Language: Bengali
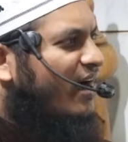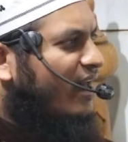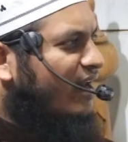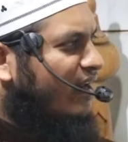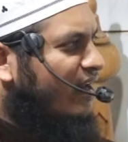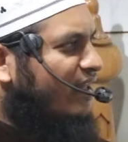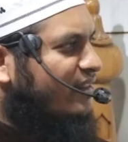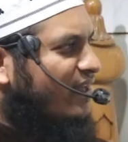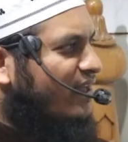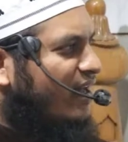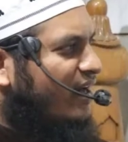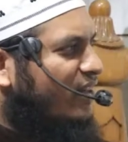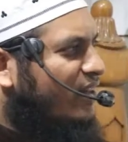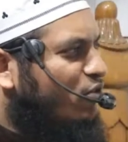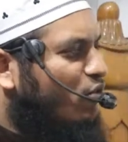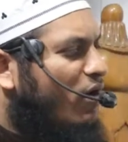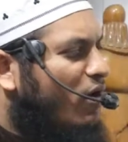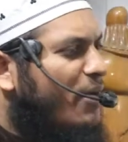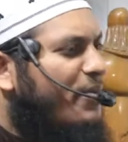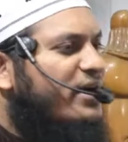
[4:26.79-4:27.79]
আল্লাহ তালা
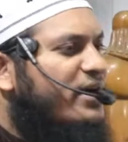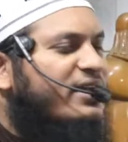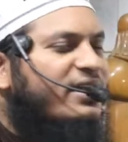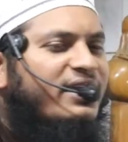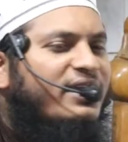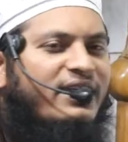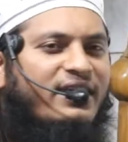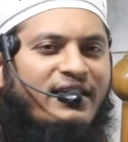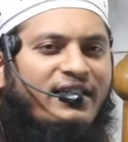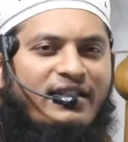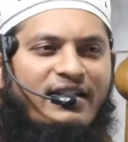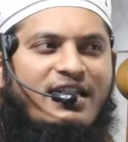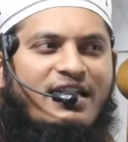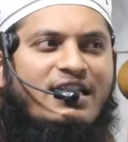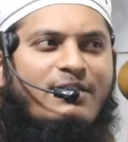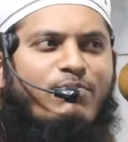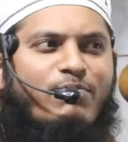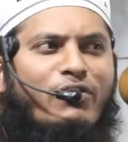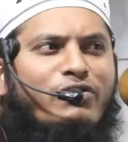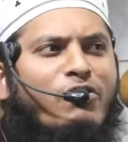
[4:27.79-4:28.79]
তো আমাকে
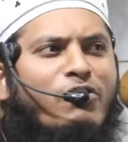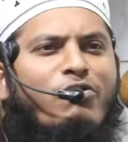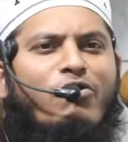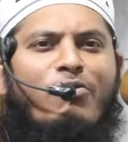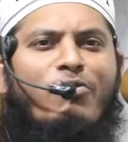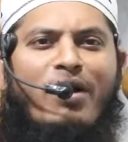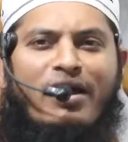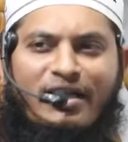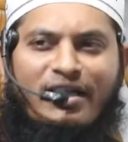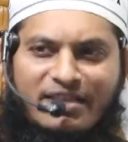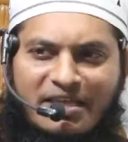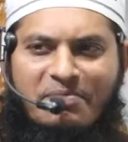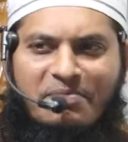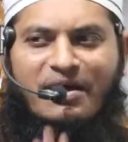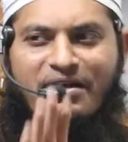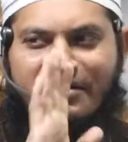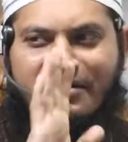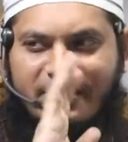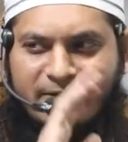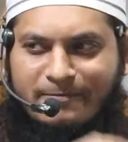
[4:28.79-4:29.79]
কীটপতঙ্গ বানাতে
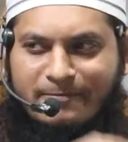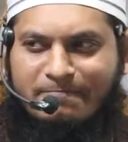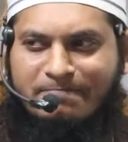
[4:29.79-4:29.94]
পারতেন